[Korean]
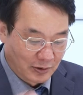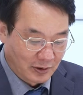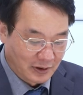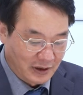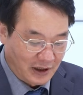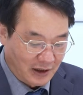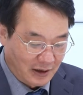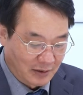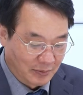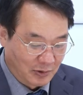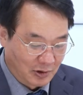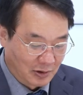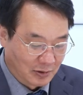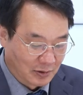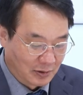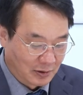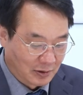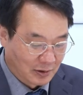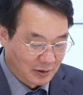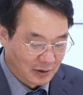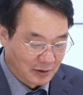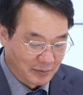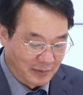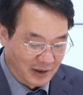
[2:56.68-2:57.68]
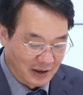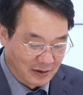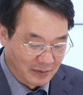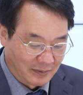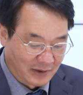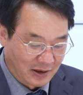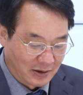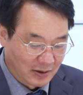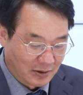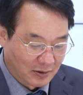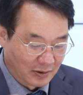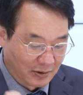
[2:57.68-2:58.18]
책임론도
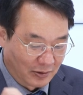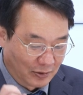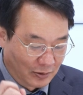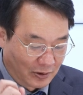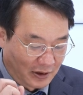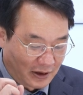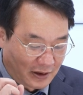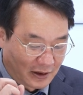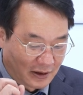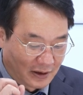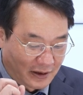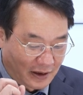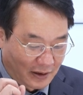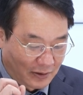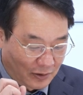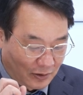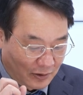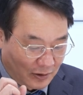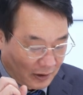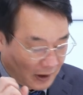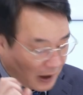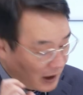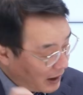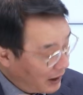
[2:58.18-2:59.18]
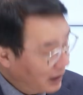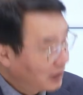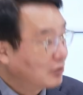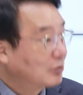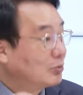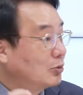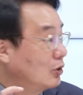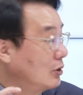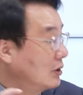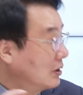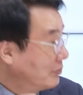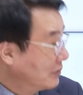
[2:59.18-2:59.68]
말씀하셨고 윤석열 대통령에게도
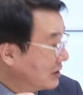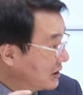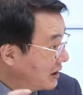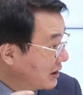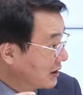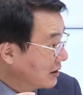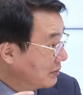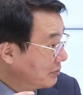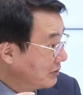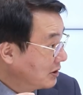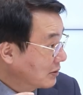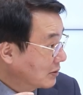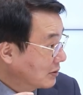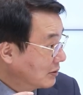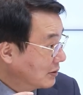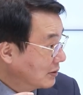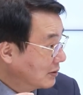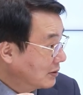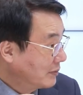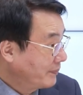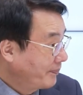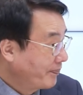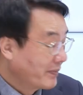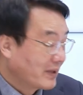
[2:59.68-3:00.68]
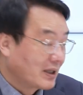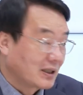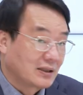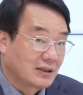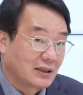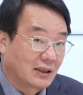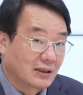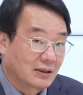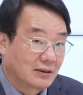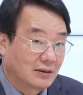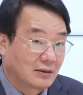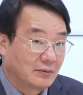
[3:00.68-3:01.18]
물론 뭐 책임이 있고
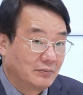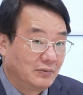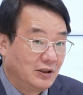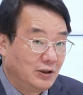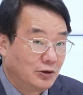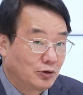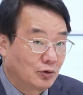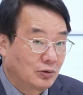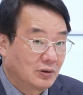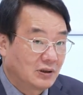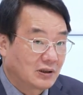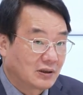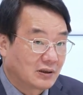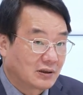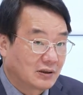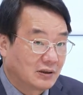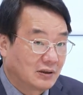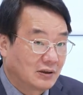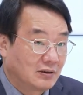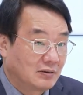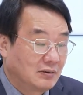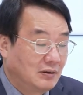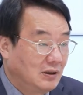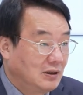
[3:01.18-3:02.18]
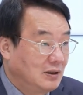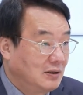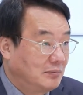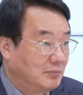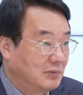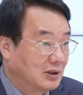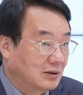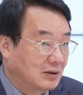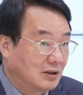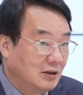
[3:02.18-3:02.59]
자 그럼 이준석은 뭐그